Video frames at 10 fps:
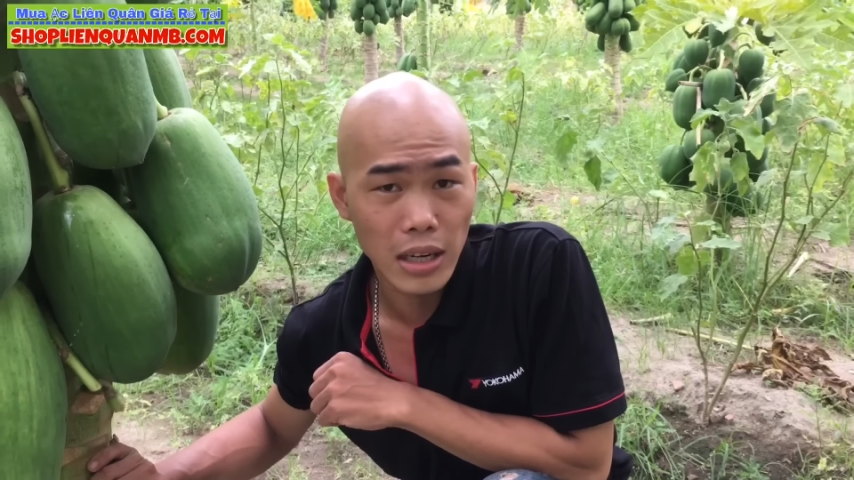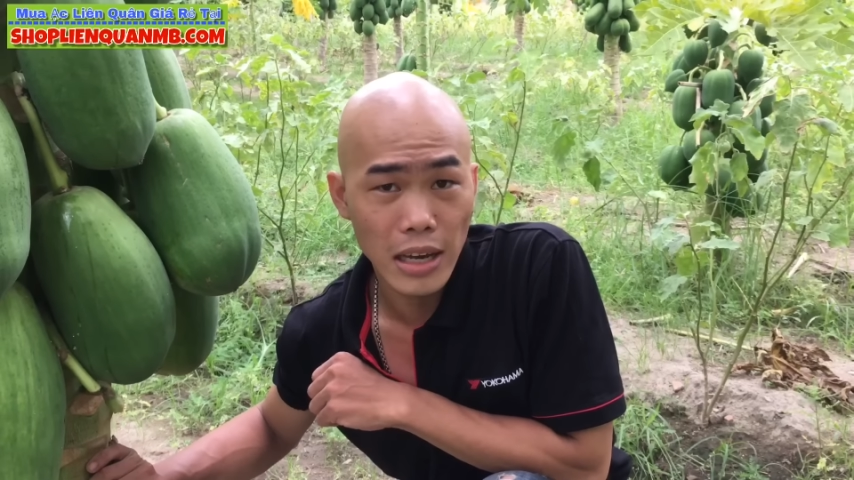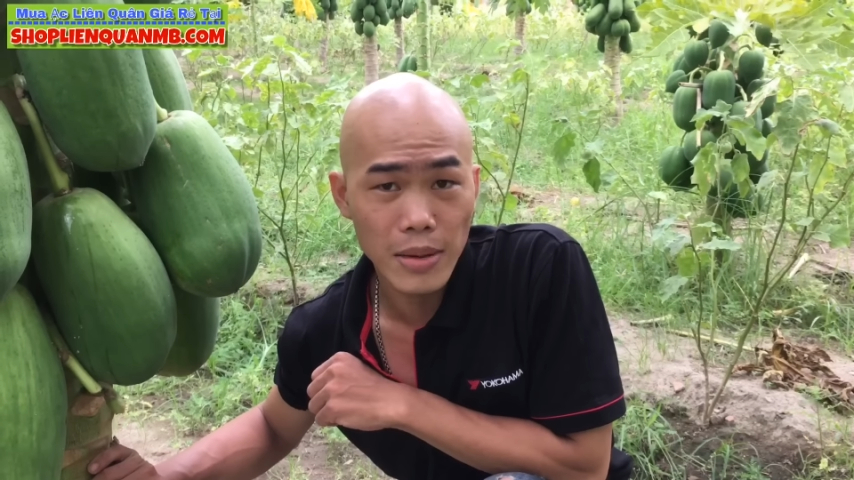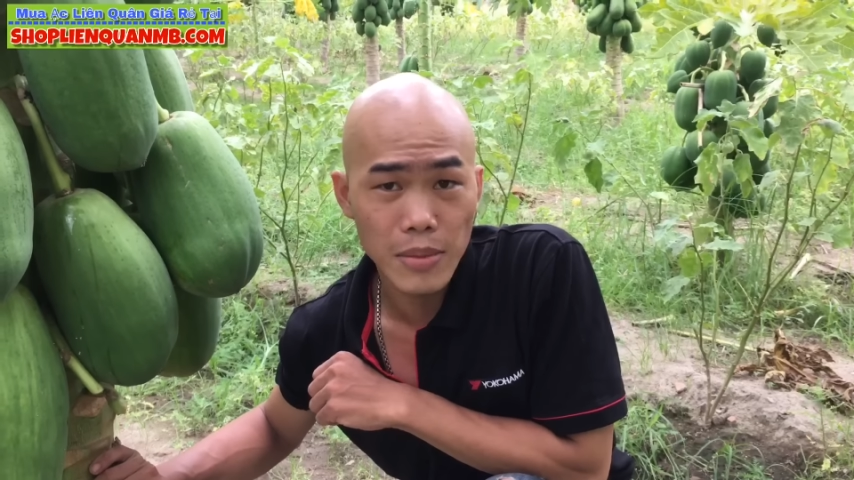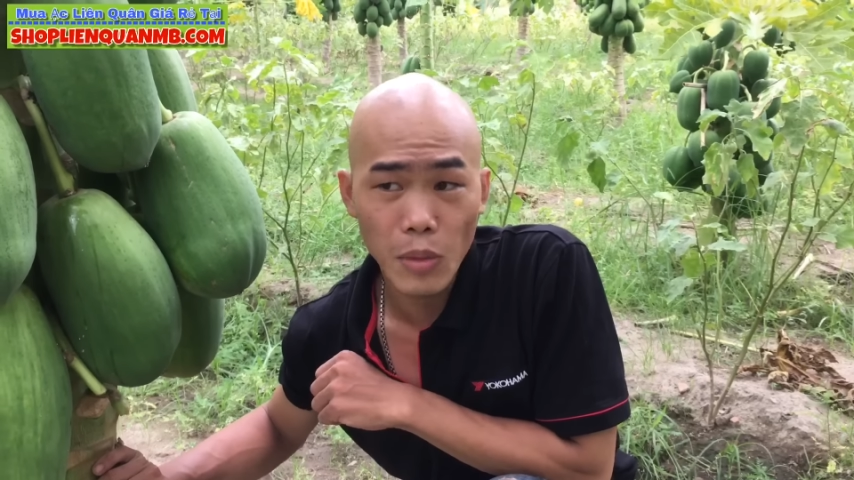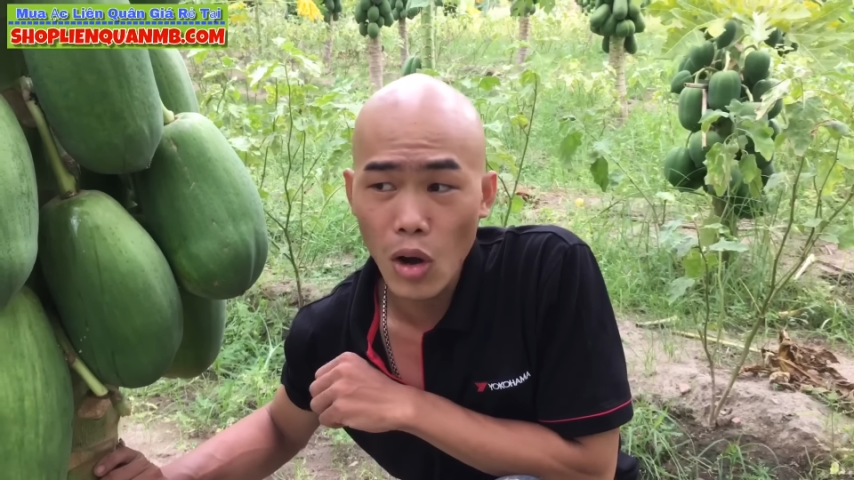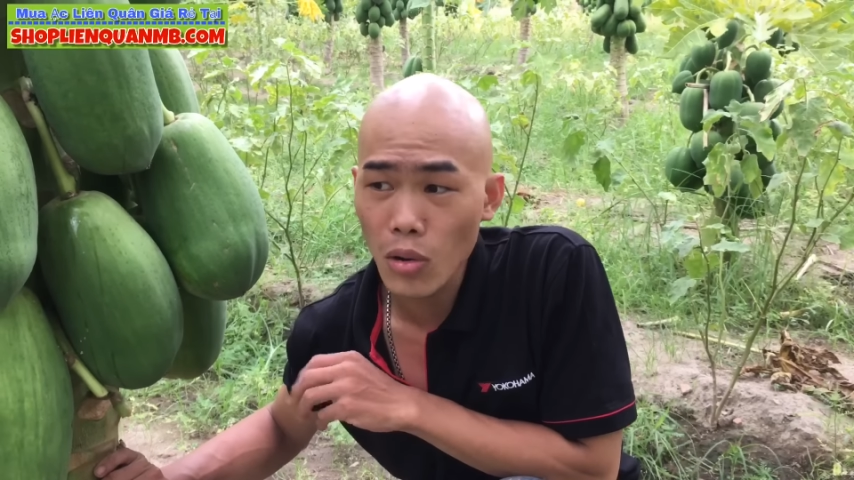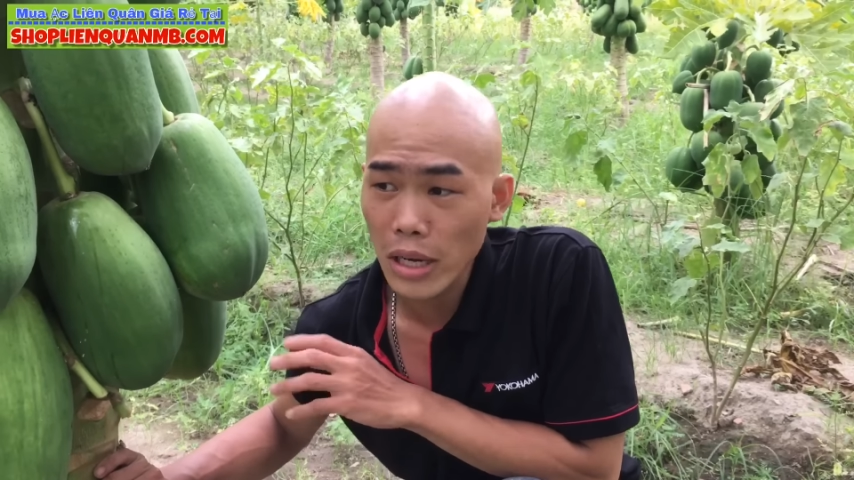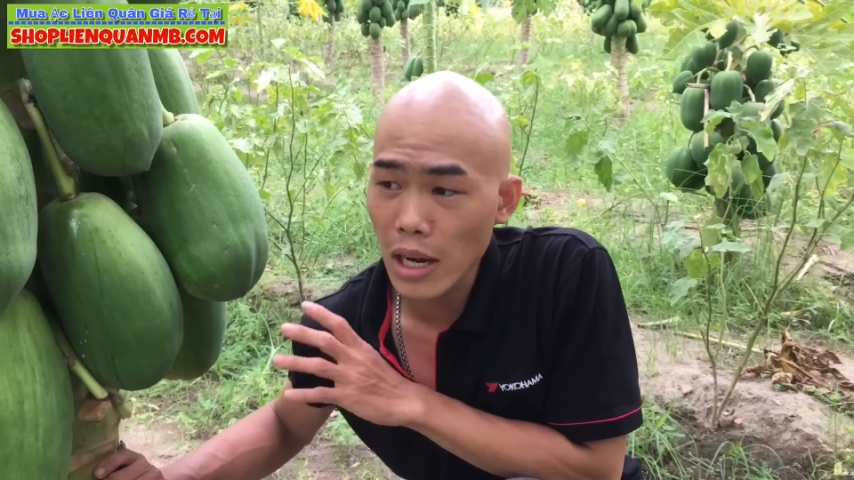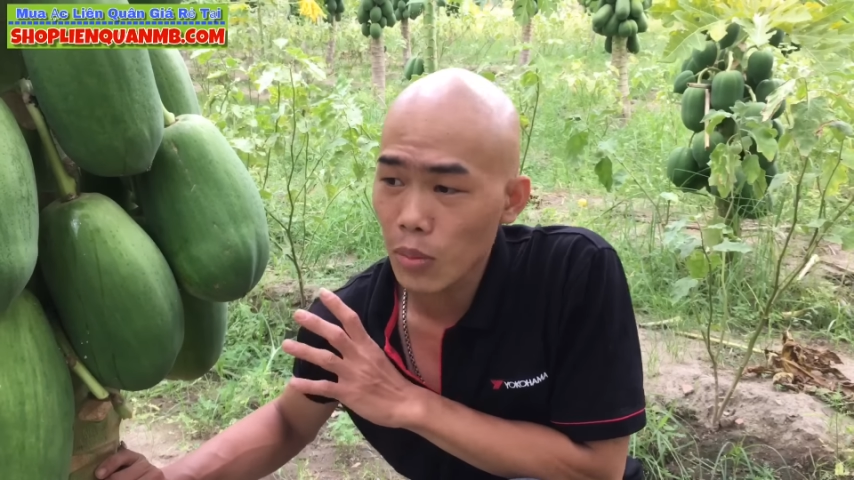lấy mình bỏ
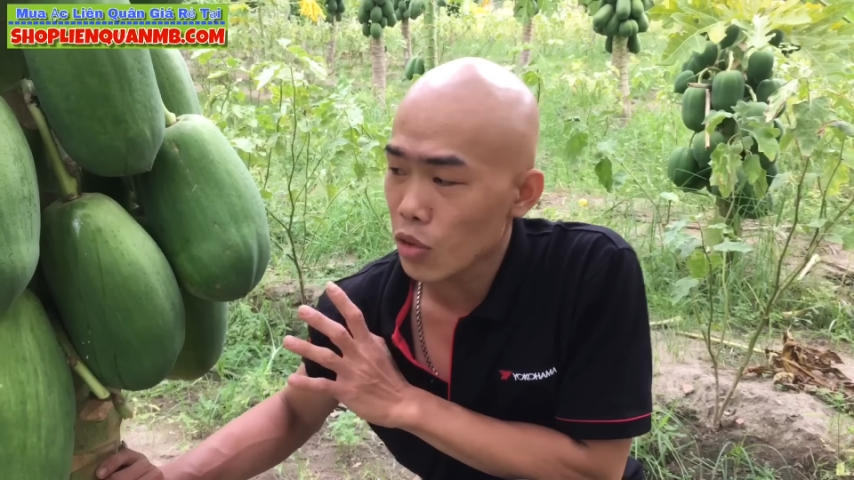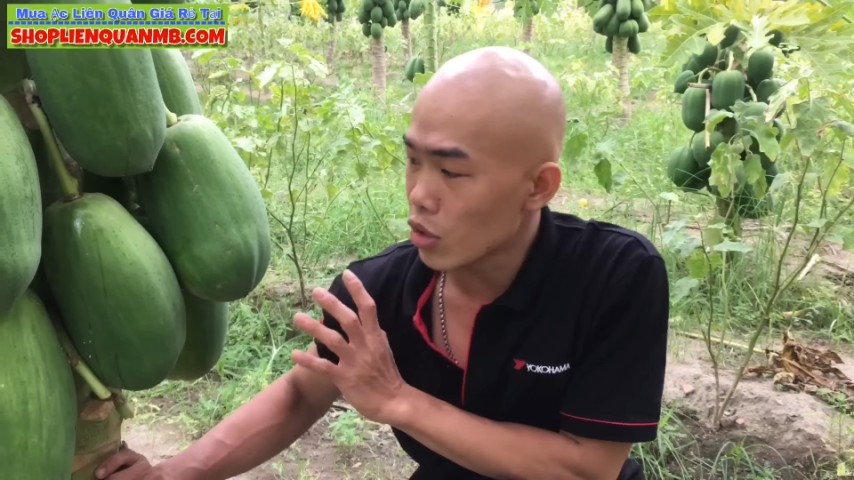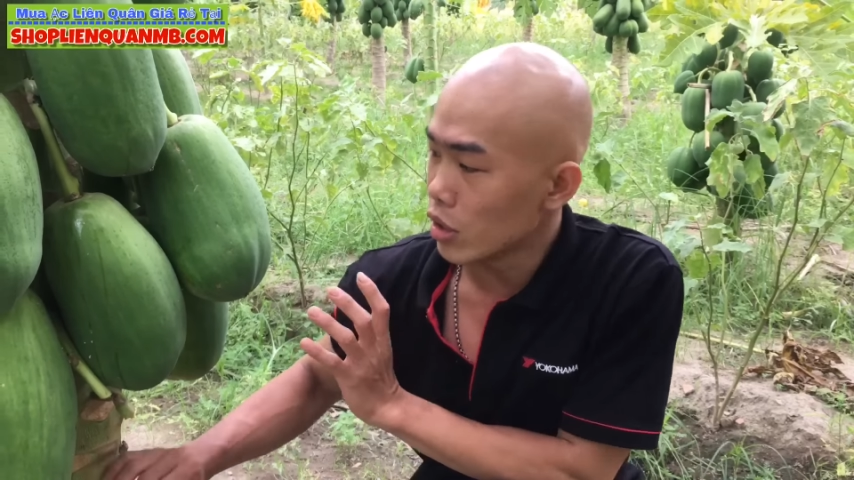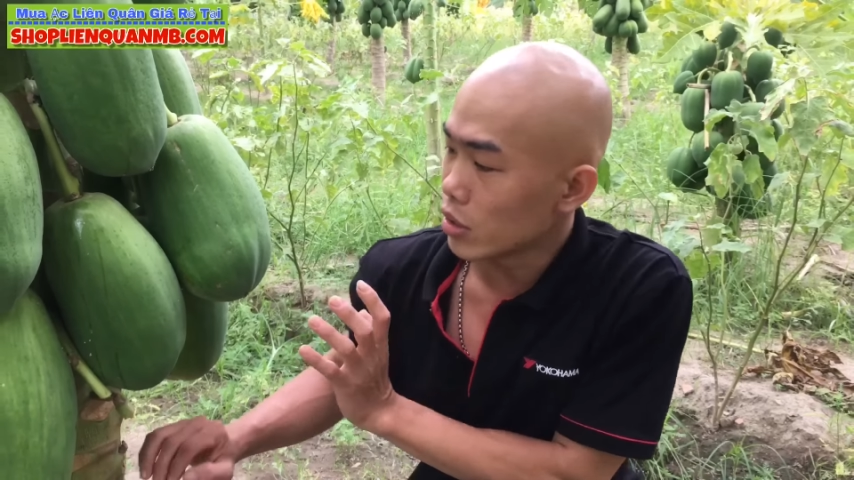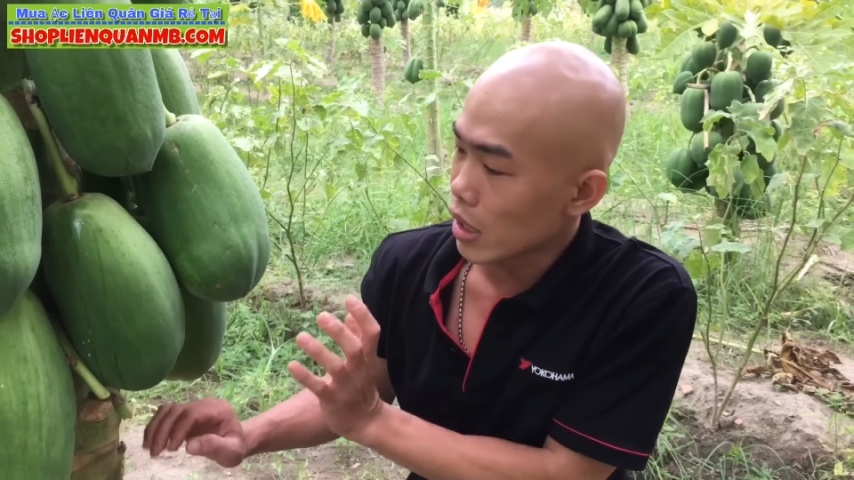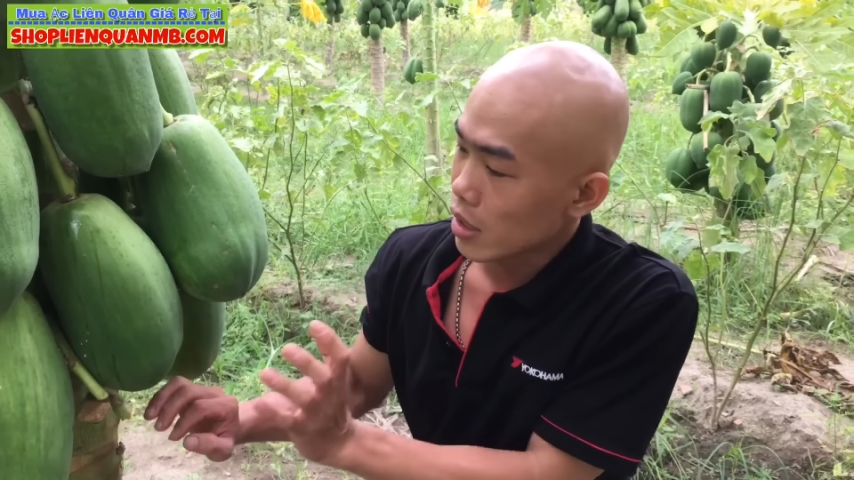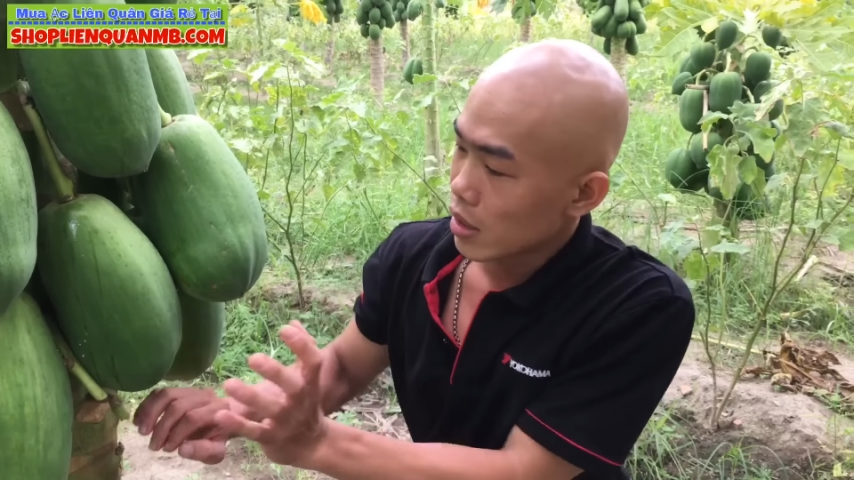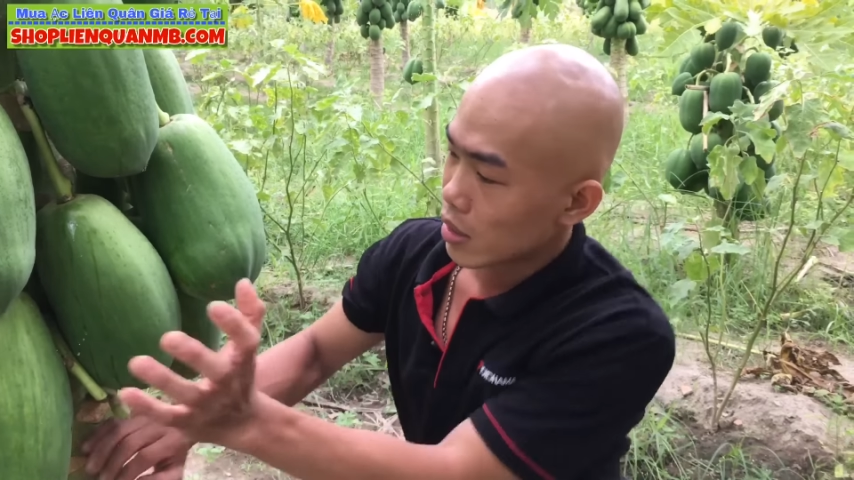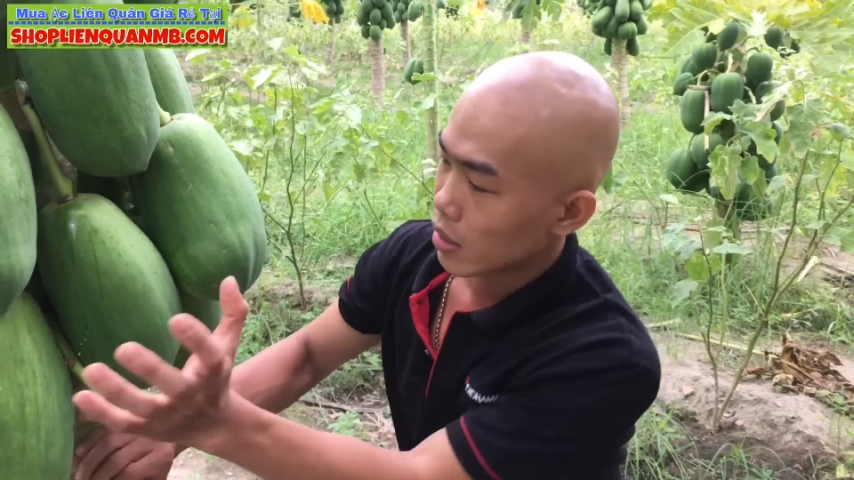con cá lóc vô dừa ta